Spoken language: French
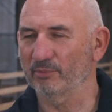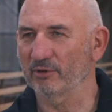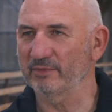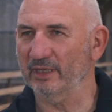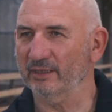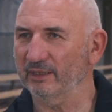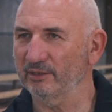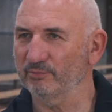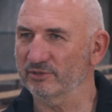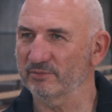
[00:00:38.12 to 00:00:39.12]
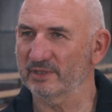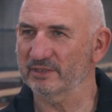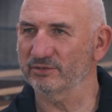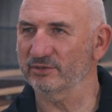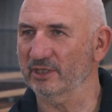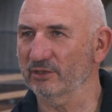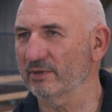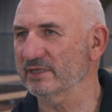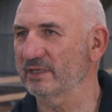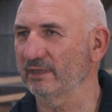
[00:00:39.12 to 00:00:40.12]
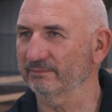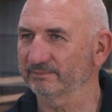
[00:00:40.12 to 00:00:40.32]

première traite, il peut se passer jusqu'à trois années.